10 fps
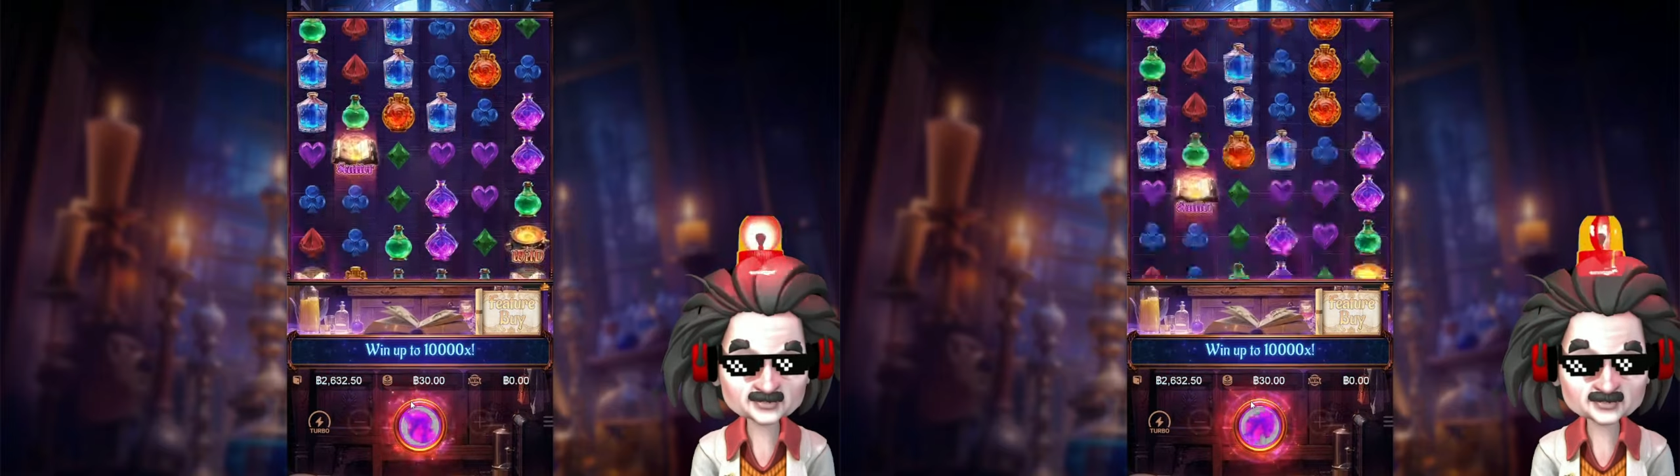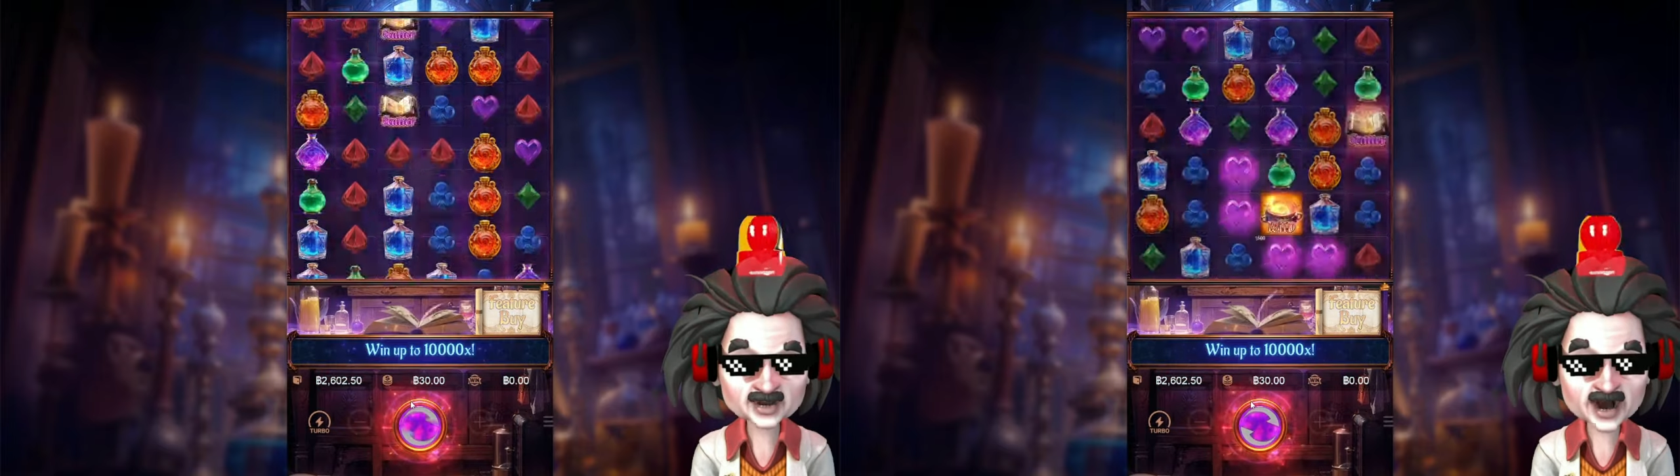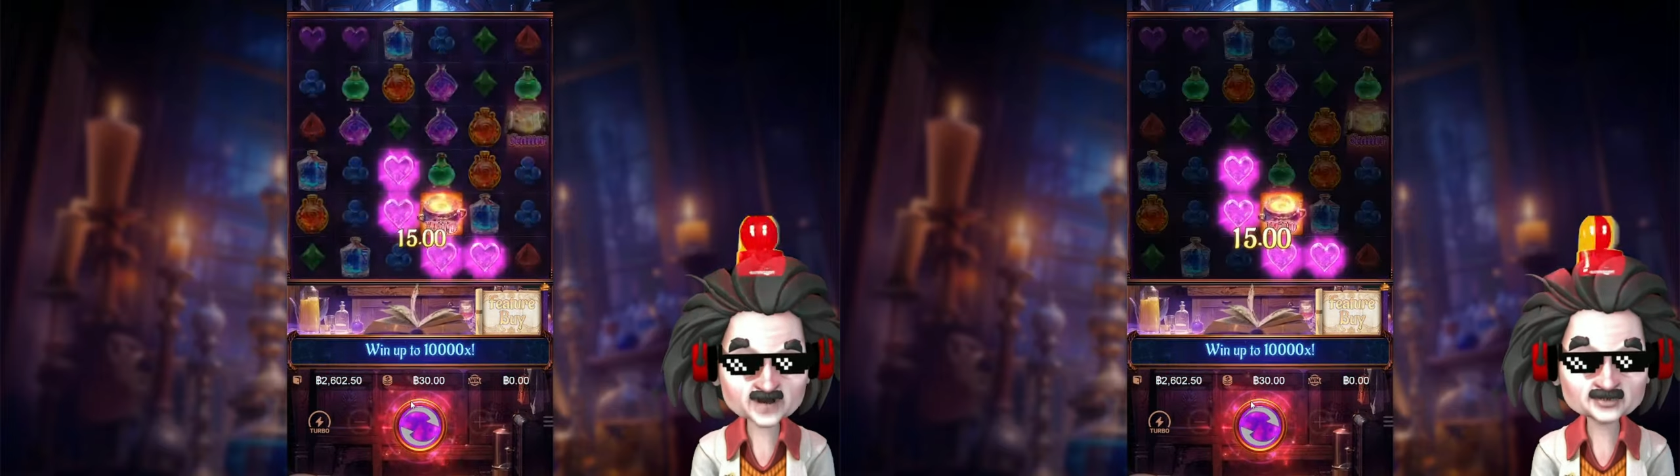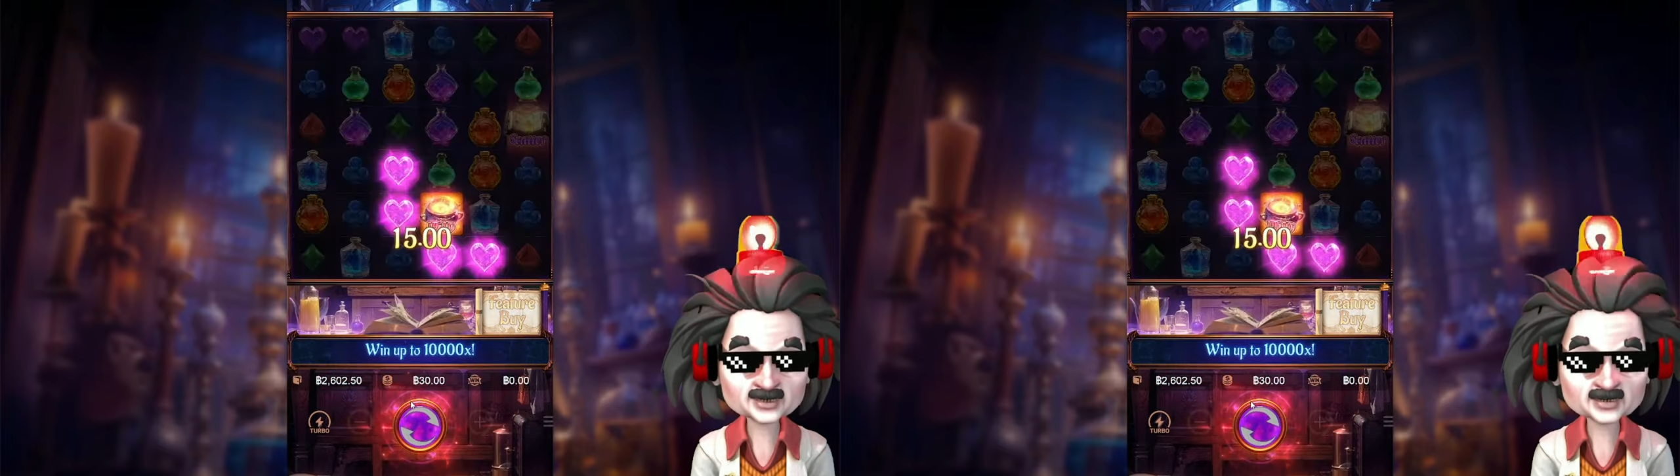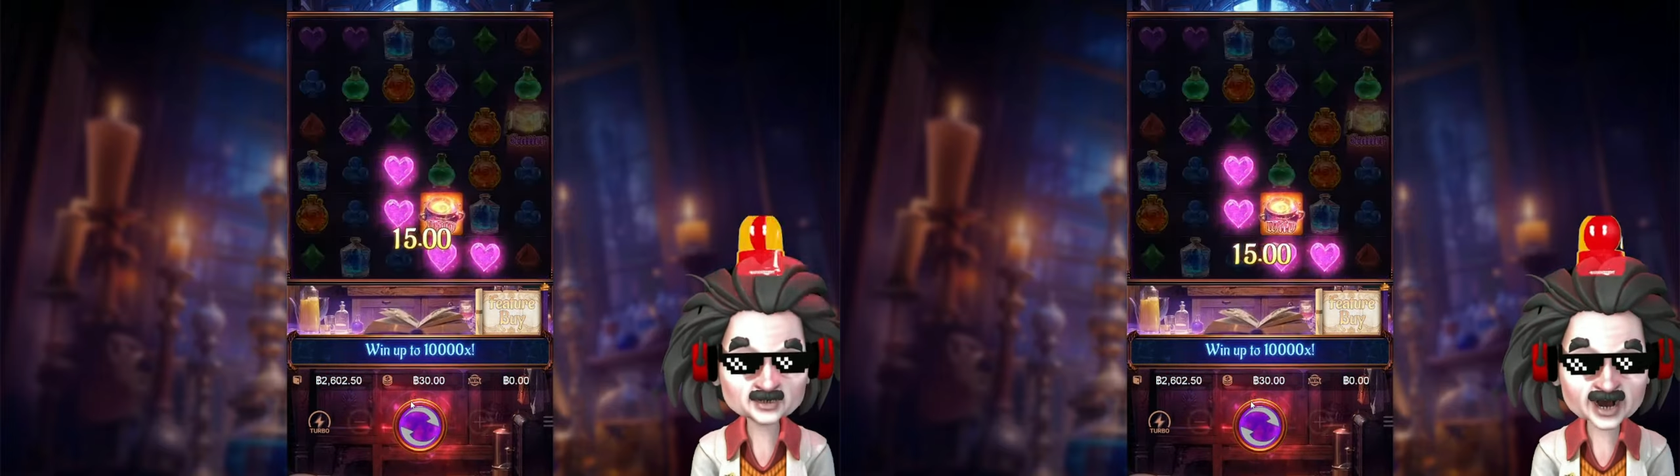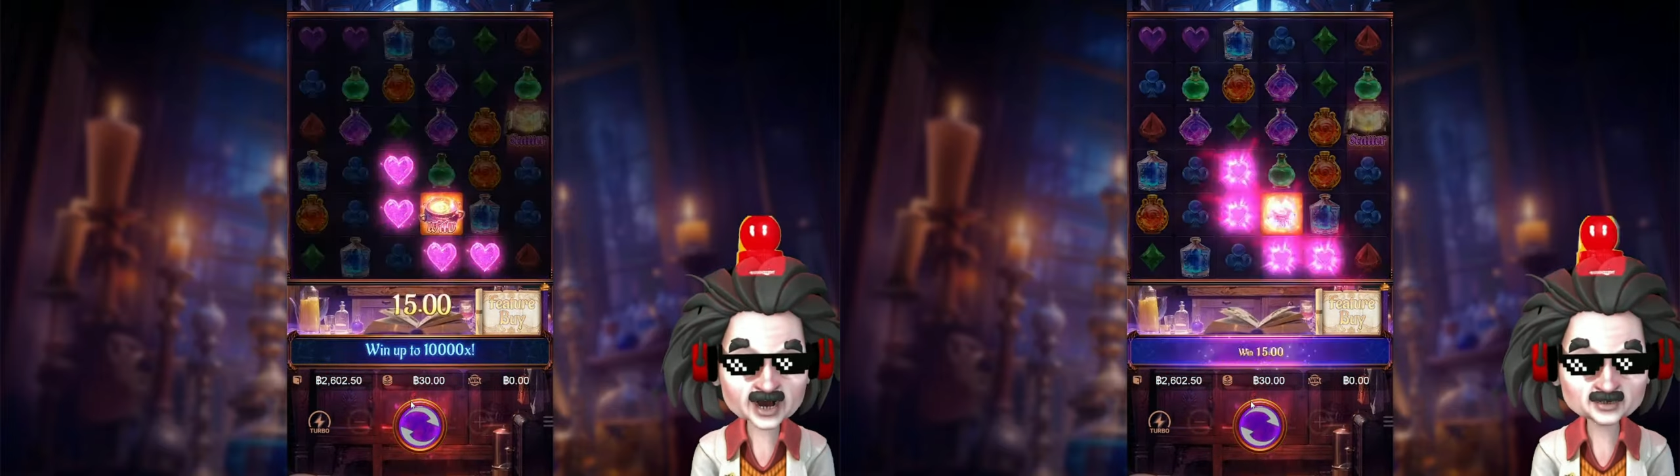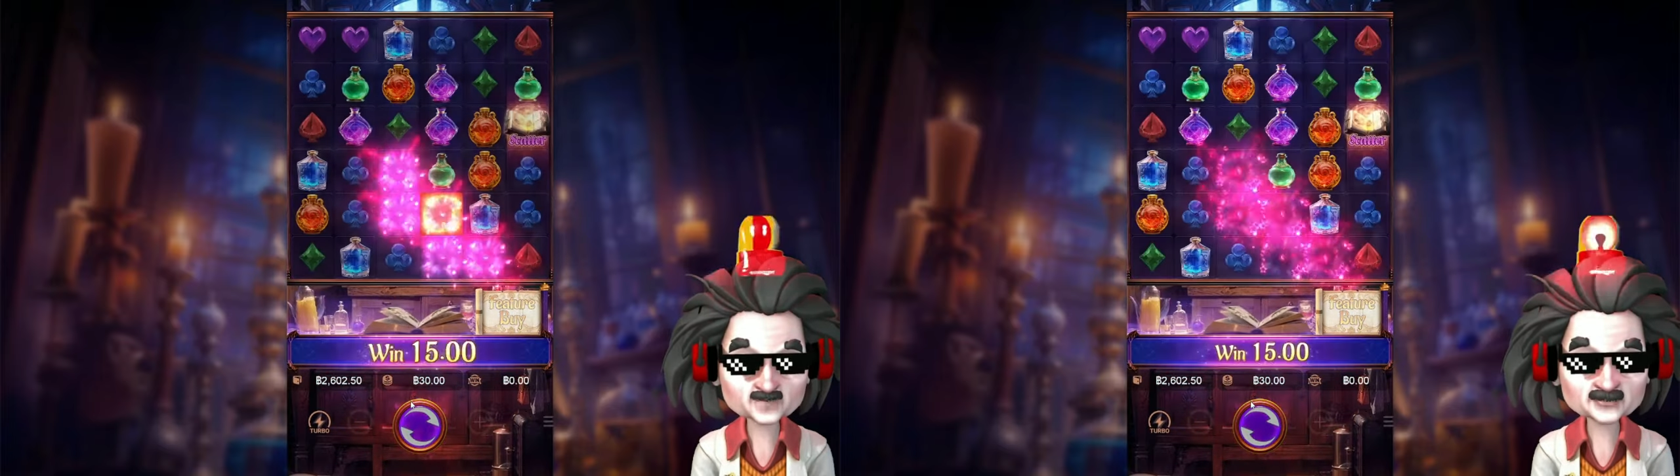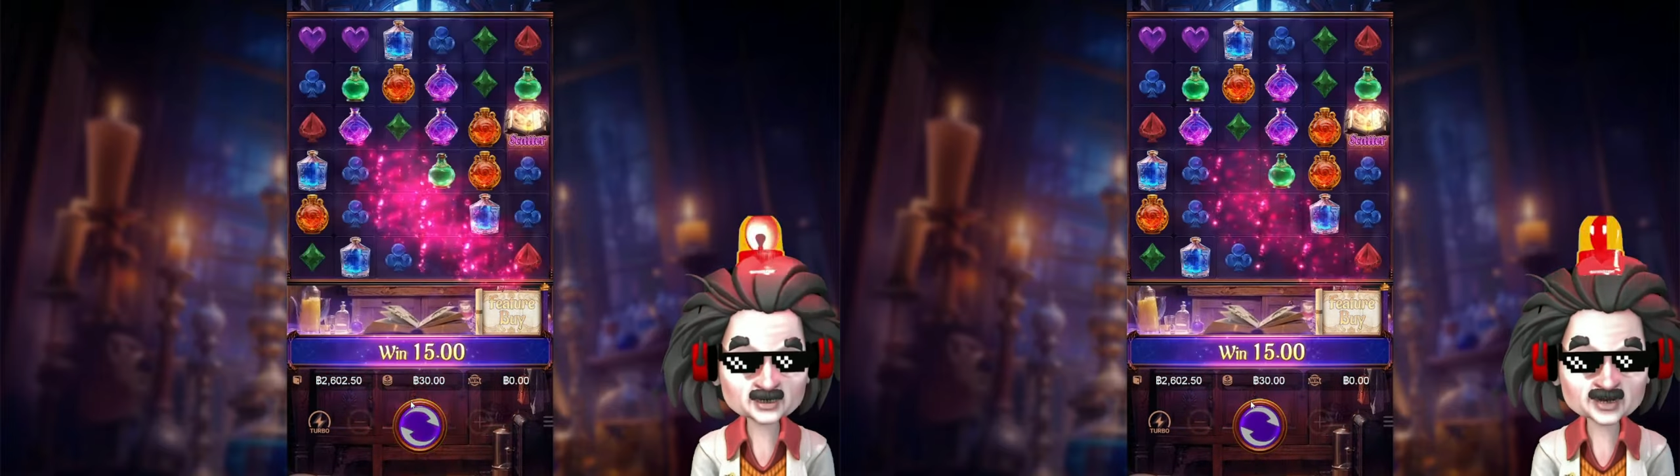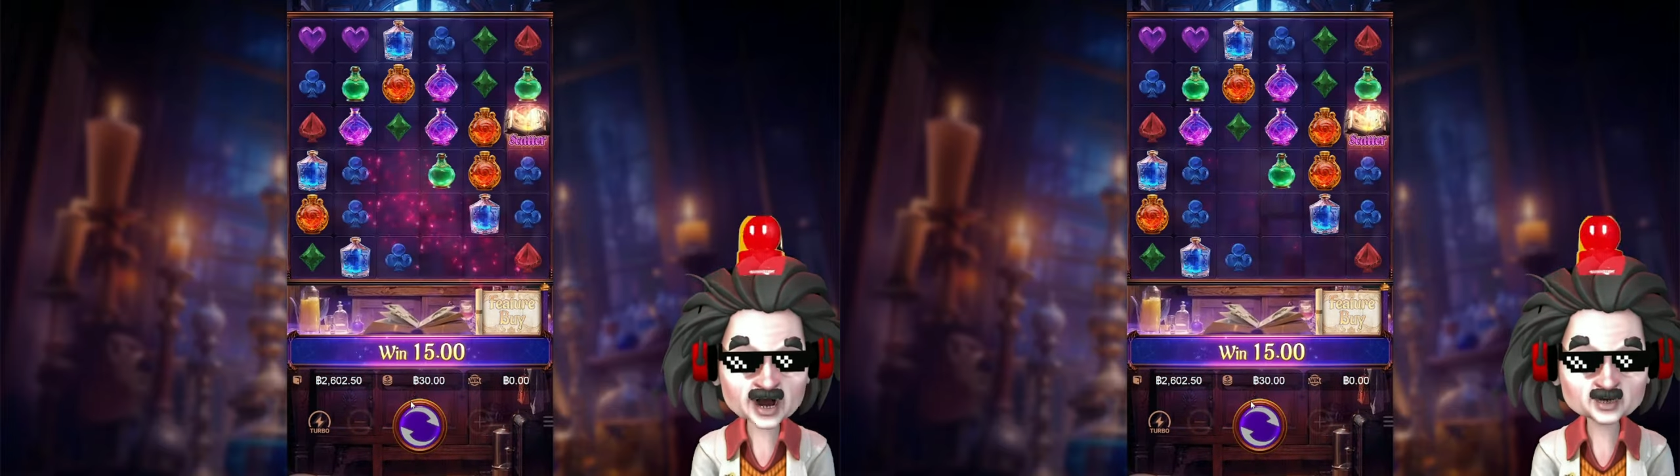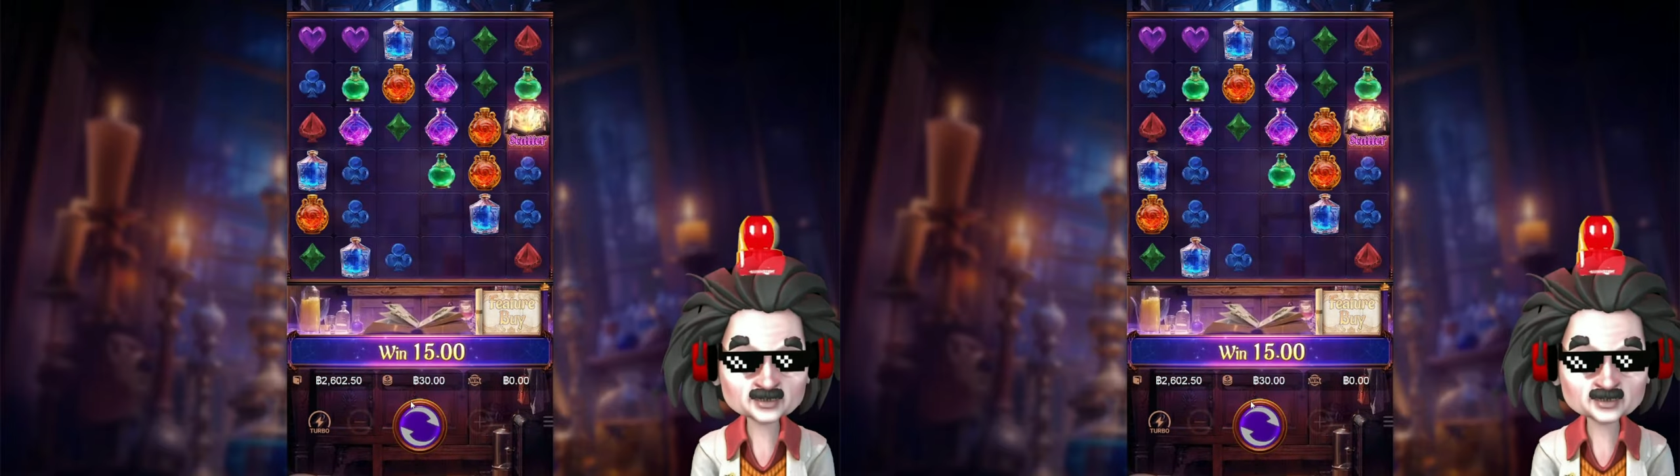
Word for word: จ่ายค่อนข้างยากนะพันเท่าเนี่ย